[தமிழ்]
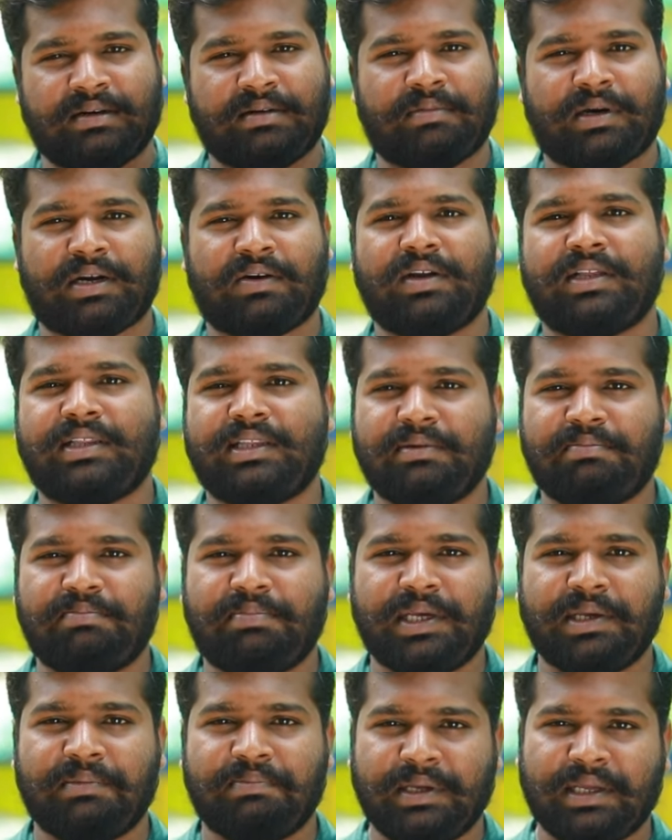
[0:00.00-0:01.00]
மரவள்ளி
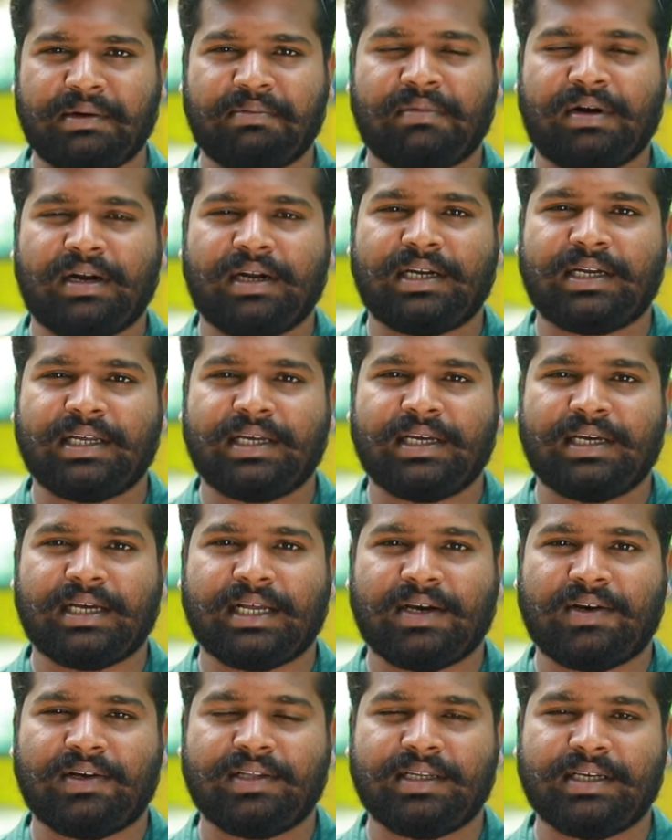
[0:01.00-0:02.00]
திப்பி பீர் மால்ட்டு
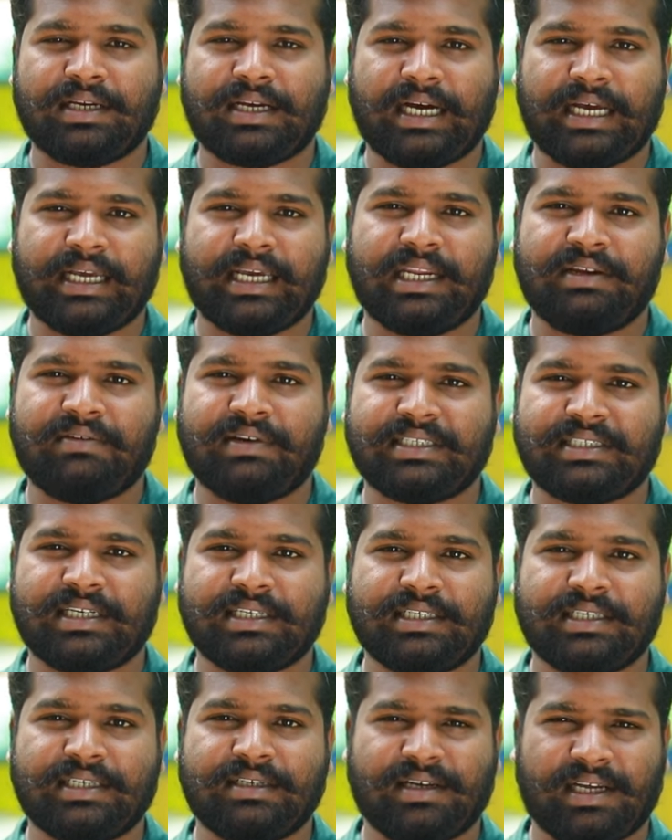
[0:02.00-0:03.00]
அதாவது காய்கறி
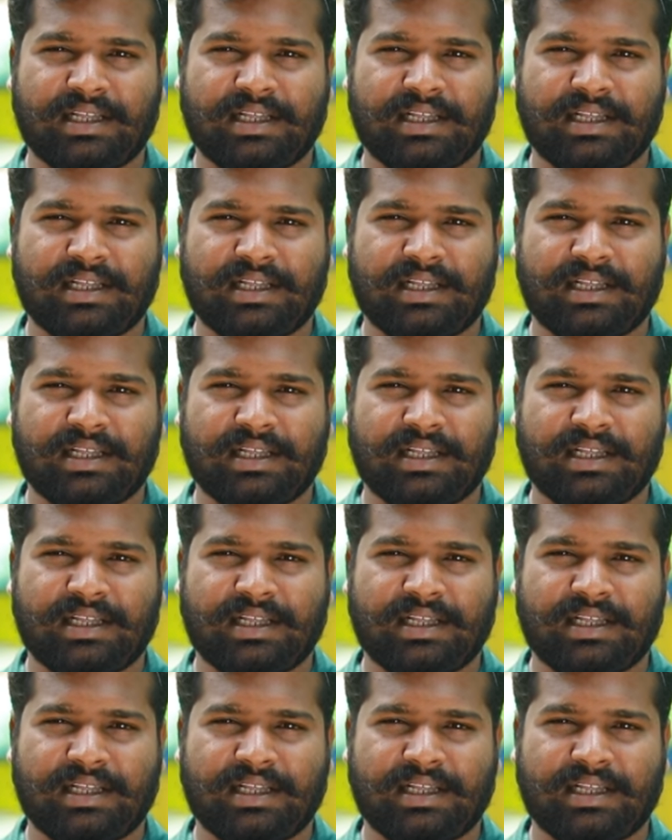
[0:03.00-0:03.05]
வேஸ்டேஜ்